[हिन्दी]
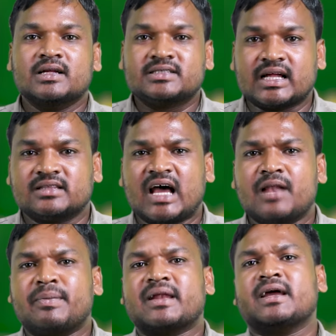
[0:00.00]

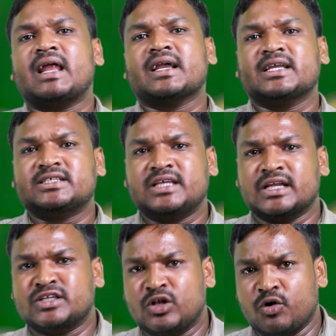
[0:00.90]
संथाल परगना के
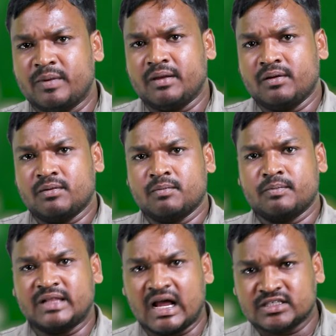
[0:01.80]
छः जिलों में
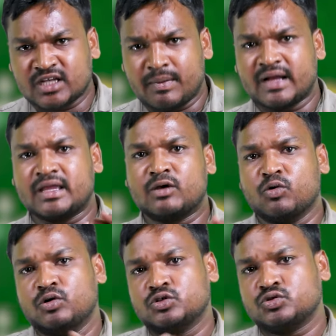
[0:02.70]
विधानसभा की
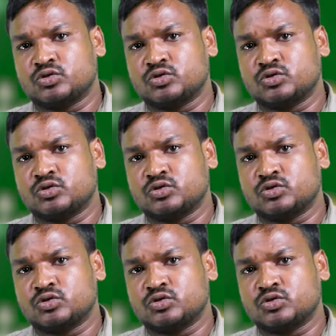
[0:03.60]
कुल